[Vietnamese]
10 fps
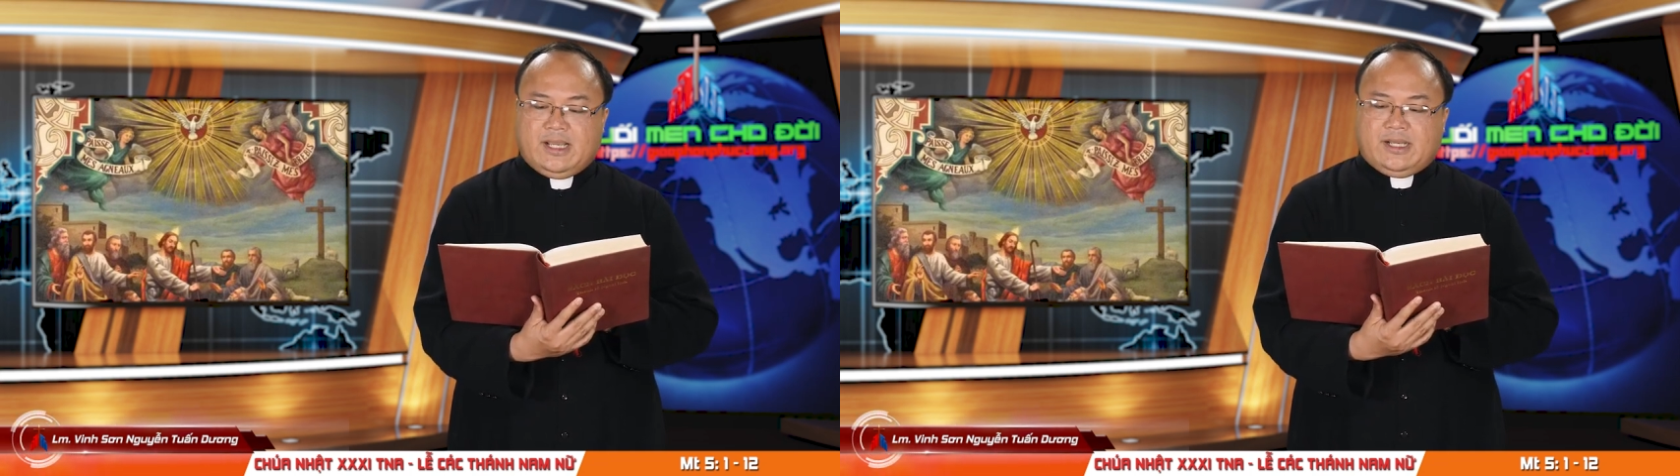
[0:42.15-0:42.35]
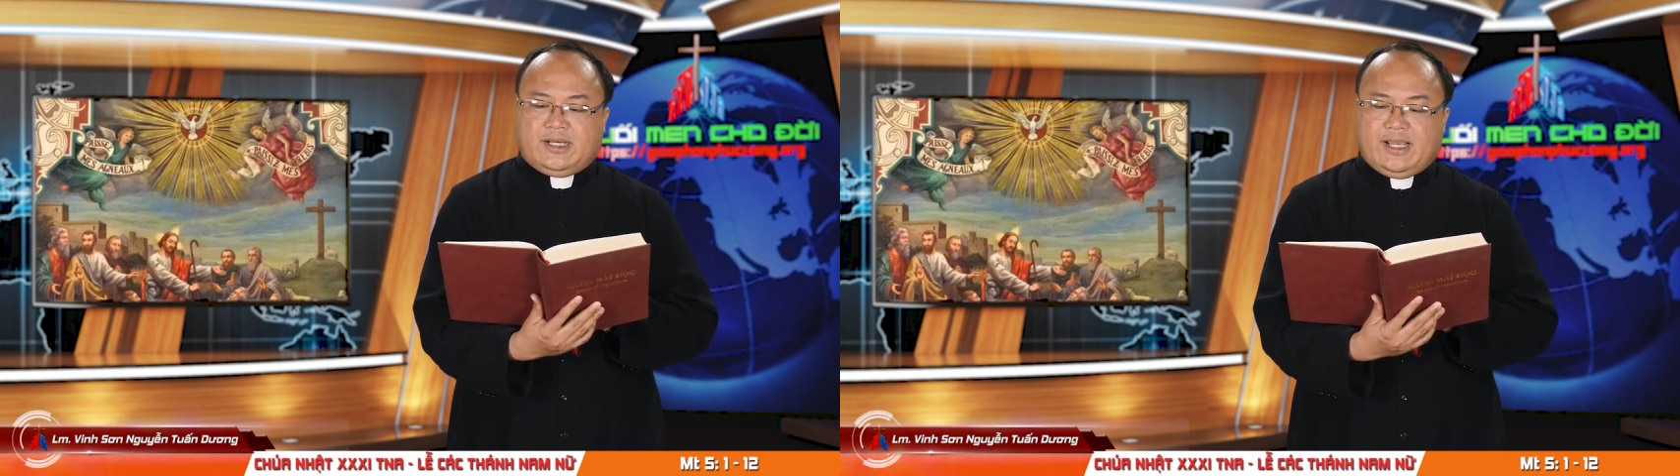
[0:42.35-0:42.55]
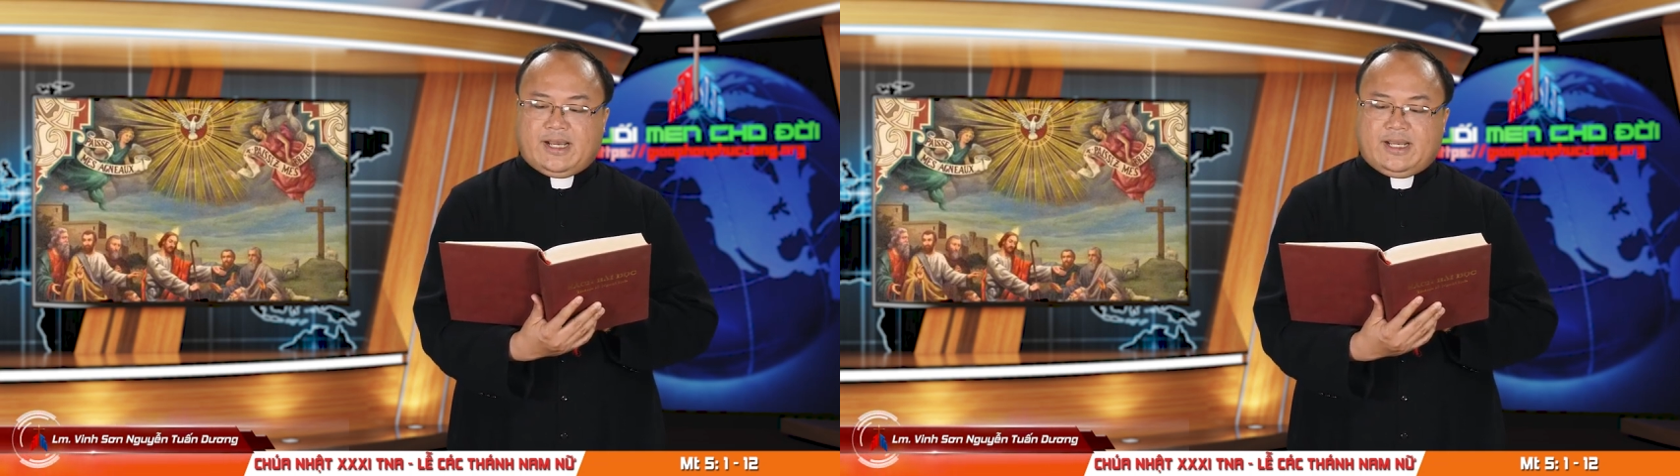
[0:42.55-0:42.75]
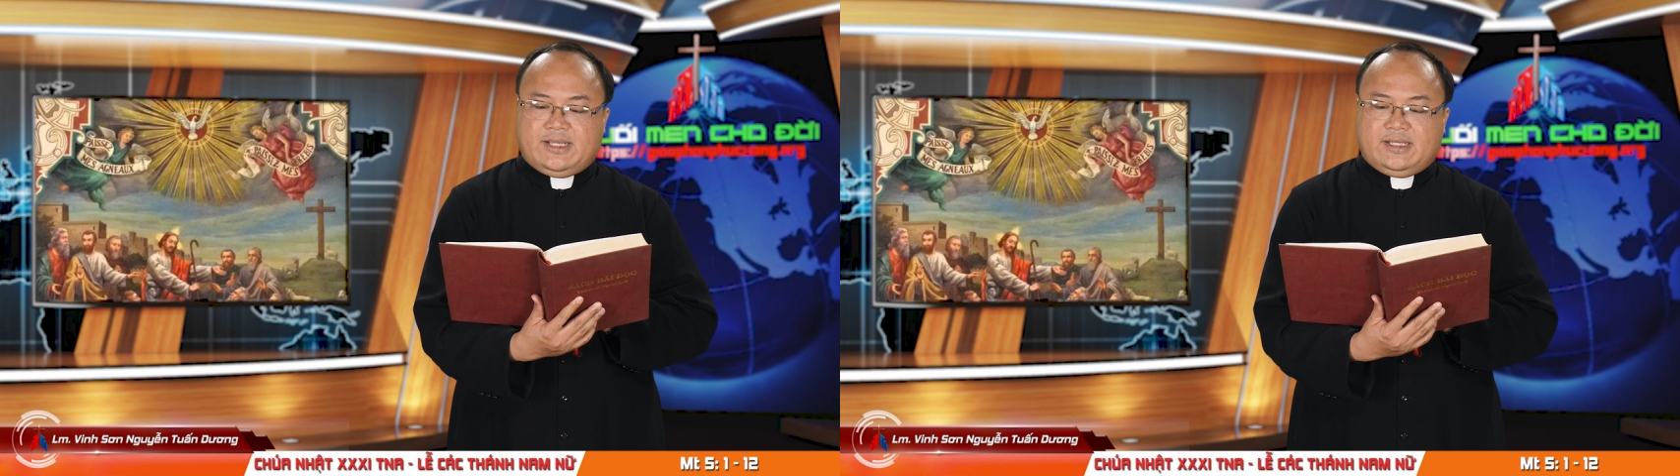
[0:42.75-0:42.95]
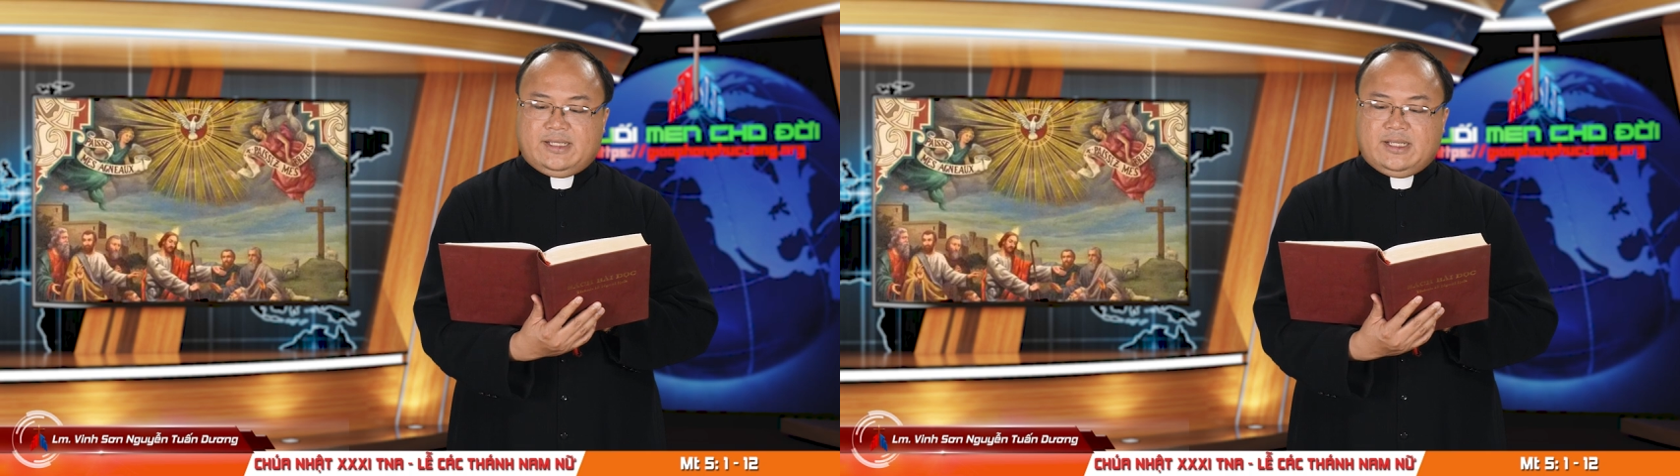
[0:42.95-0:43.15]
khi
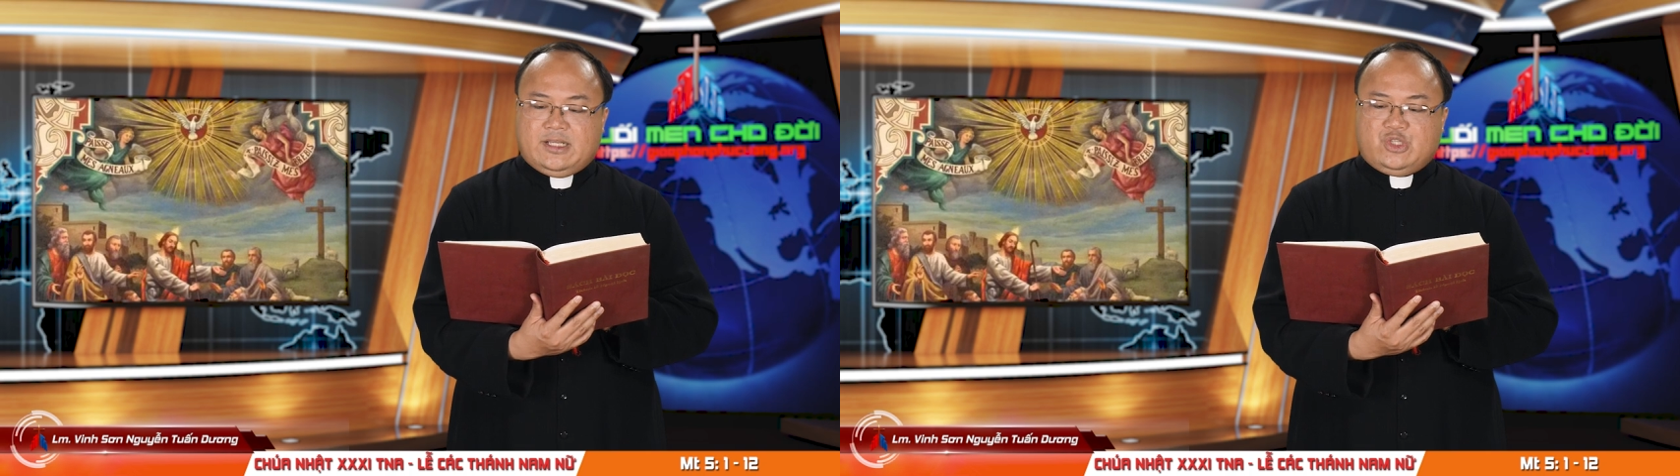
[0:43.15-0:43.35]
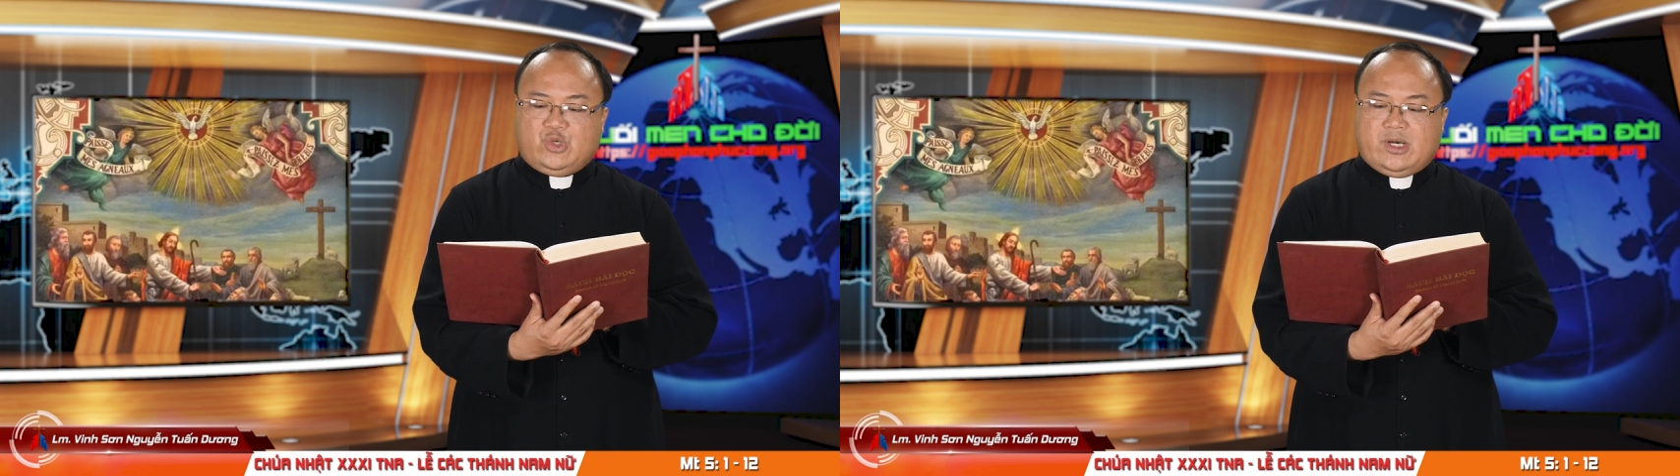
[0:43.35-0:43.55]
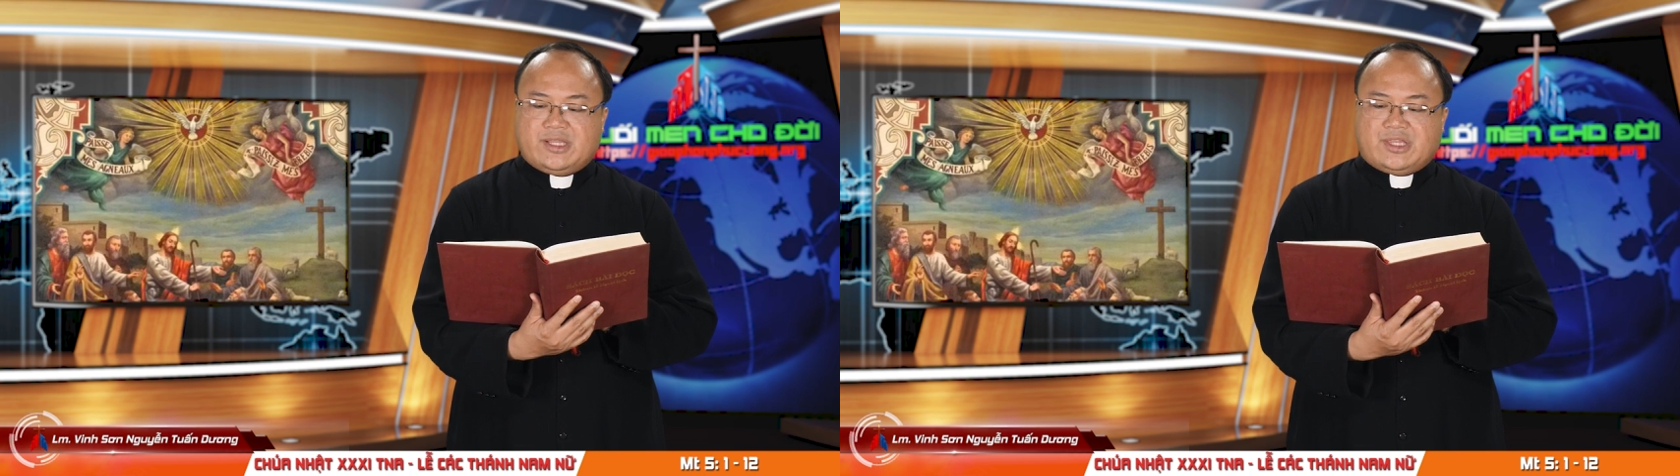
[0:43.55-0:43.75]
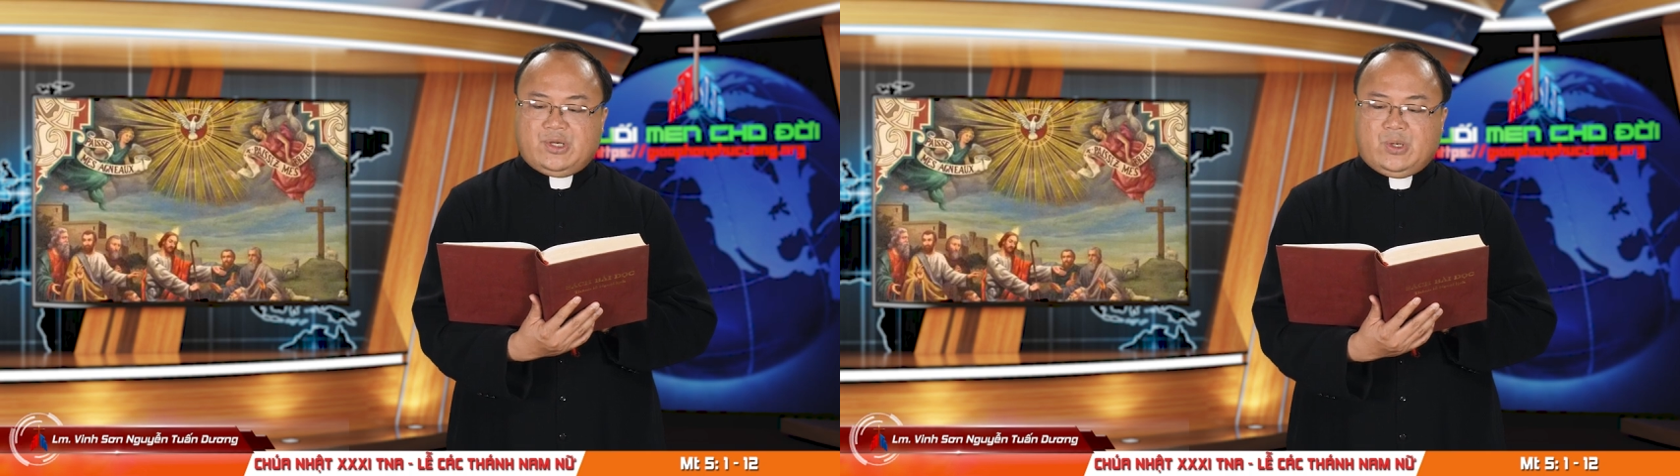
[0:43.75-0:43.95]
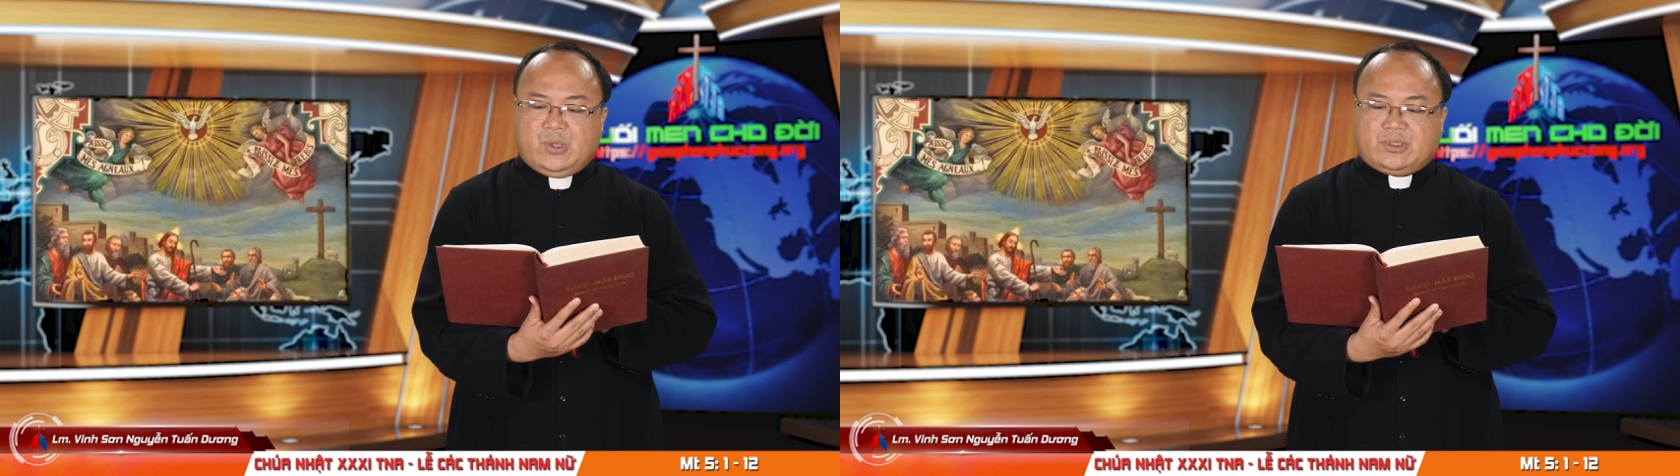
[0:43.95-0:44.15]
ấy Chúa
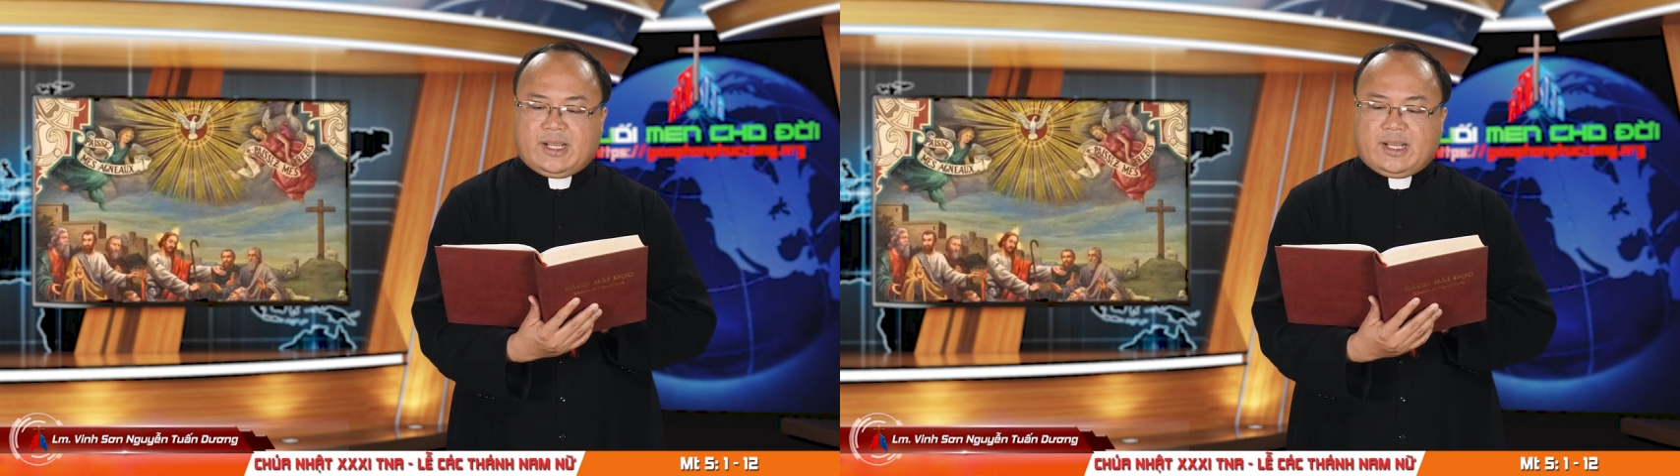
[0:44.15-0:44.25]
Giêsu